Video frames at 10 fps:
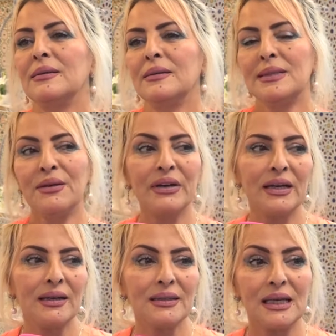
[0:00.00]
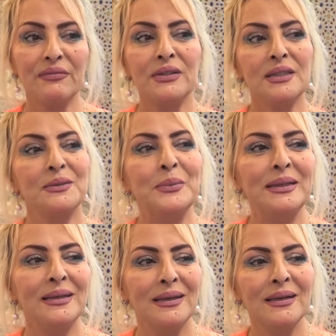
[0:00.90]
سافغي اختفيت
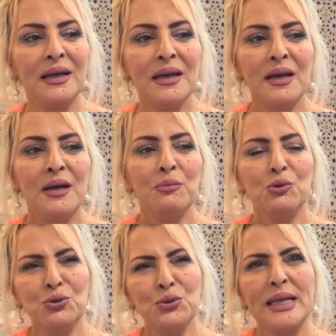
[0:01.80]
من منذ